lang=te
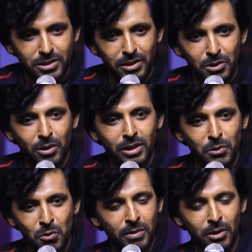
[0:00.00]
యు ఆర్ ద
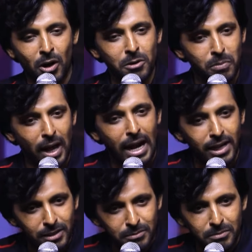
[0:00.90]
ఉమెన్ నాట్ బిహైండ్
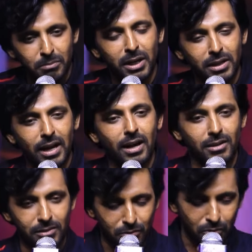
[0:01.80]
హిమ్ బట్
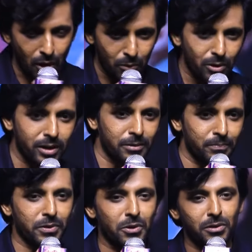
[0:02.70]
ఫార్వర్డ్ హిమ్
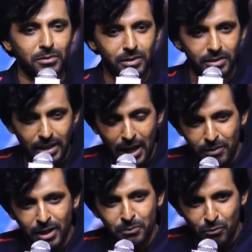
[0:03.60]
యూఆర్
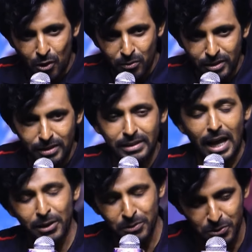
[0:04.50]
డ్రైవింగ్ హిమ్ ఫార్వర్డ్
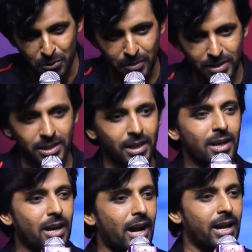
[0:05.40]
థ్యాంక్ యూ సో మచ్
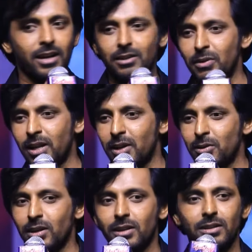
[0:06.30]
అయాన్ వేరా
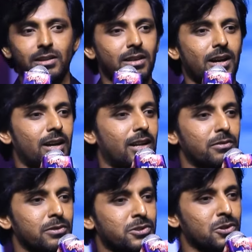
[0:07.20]
యుడా ఐ లవ్
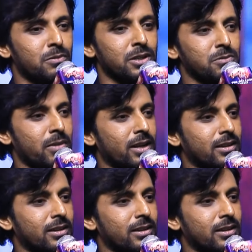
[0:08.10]
యూ సో మచ్ మ్యాన్